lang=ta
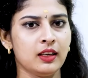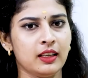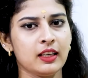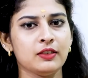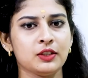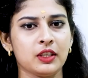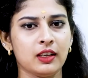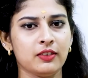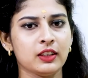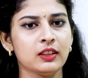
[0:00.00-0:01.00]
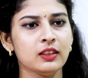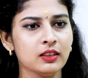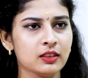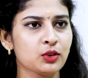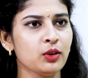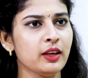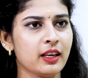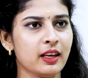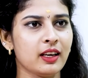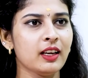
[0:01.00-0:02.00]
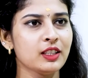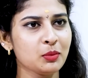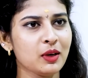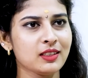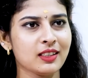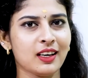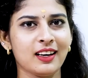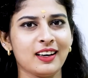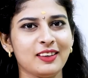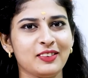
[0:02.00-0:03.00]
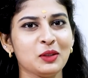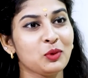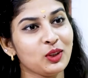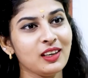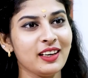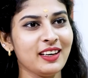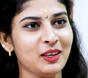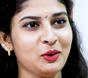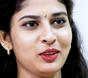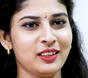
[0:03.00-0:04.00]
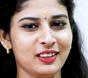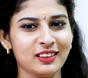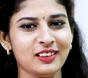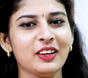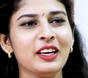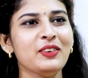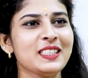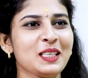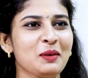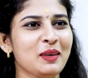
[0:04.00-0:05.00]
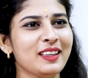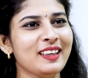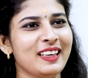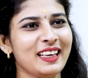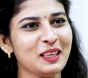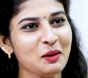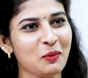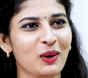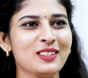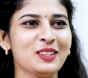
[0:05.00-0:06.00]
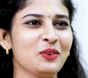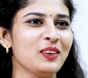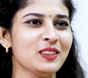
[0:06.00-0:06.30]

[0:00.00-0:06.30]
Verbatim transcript: நிறைய விஷயங்கள் வந்து சொல்லியிருக்கிறீங்க ரிஷபராசிக்காரர்கள் வந்து முதல்ல நீங்க ஒரு ட்ரீட் வச்ச மாதிரி நிறைய பாசிட்டிவான